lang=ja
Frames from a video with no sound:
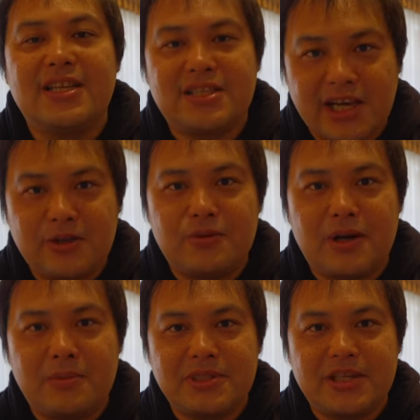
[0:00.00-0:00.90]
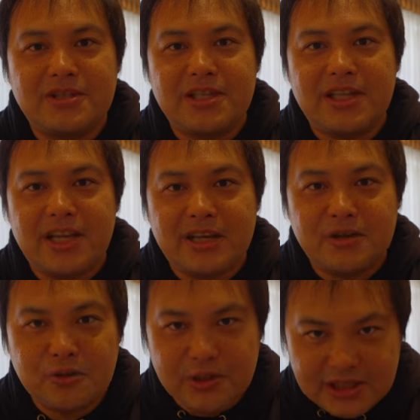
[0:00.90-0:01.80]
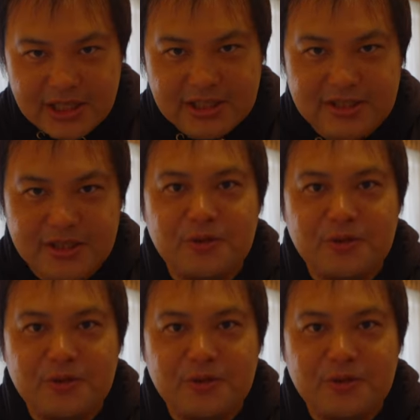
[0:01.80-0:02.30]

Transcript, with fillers: 次回の動画もチェックしていただけると嬉しいです。